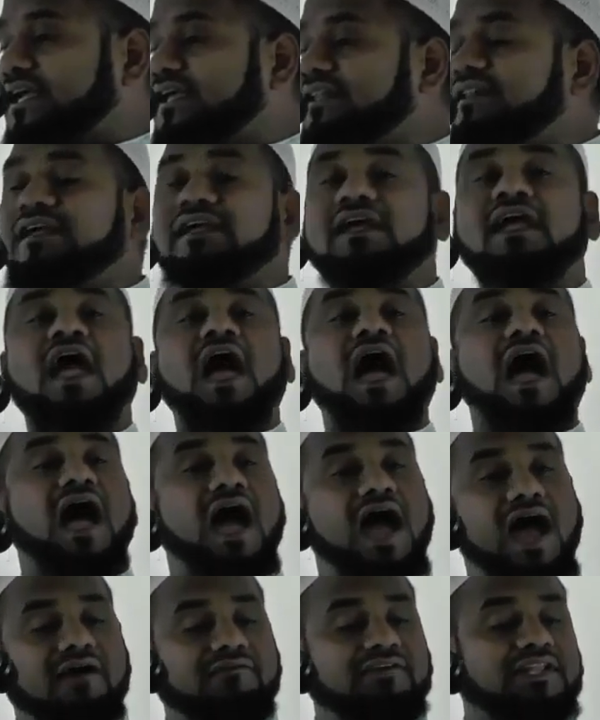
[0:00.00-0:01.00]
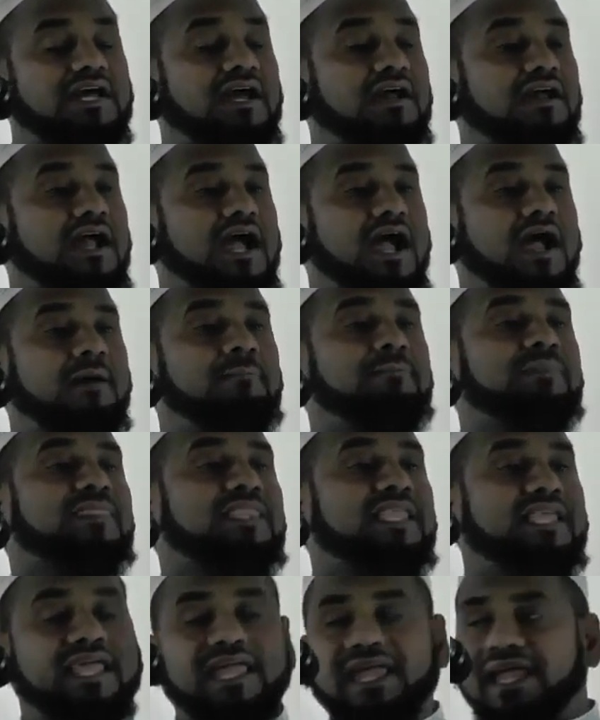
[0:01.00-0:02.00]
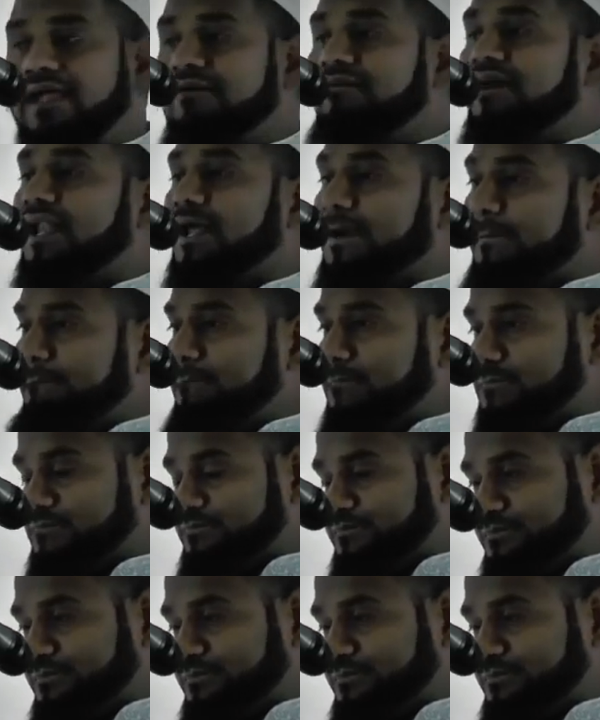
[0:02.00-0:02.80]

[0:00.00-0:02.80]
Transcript: జరిగింది ఆ విధంగా కేవలం